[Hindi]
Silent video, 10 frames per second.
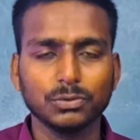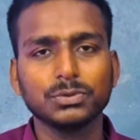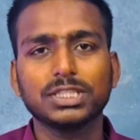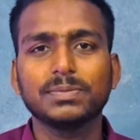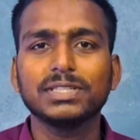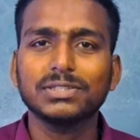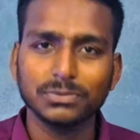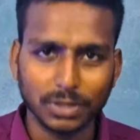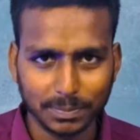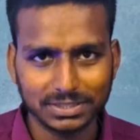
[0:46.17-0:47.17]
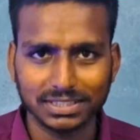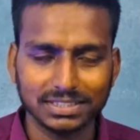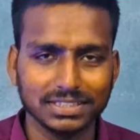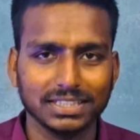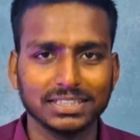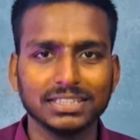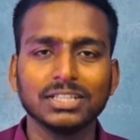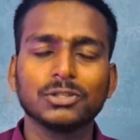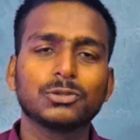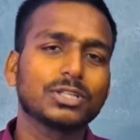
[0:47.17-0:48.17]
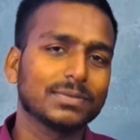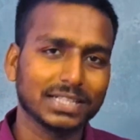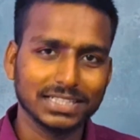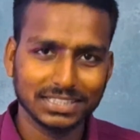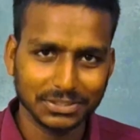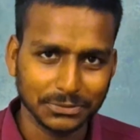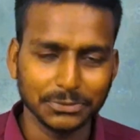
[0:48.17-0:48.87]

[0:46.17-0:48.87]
उनकी फीस वापस कर दी जाएगी तो घबराने की